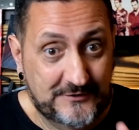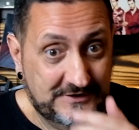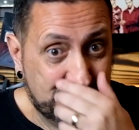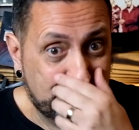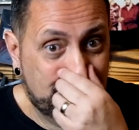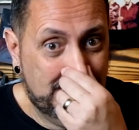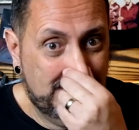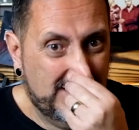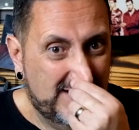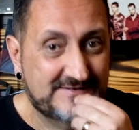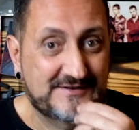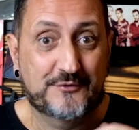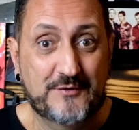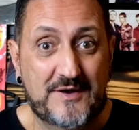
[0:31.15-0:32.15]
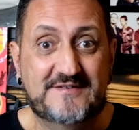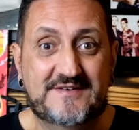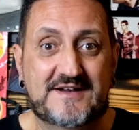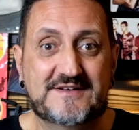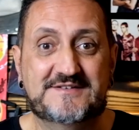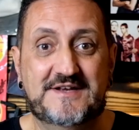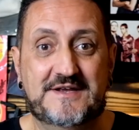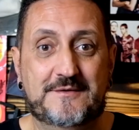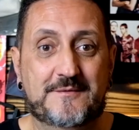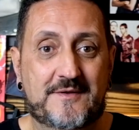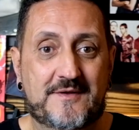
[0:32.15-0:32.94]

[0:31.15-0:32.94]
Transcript: Então a, a sequência era assim: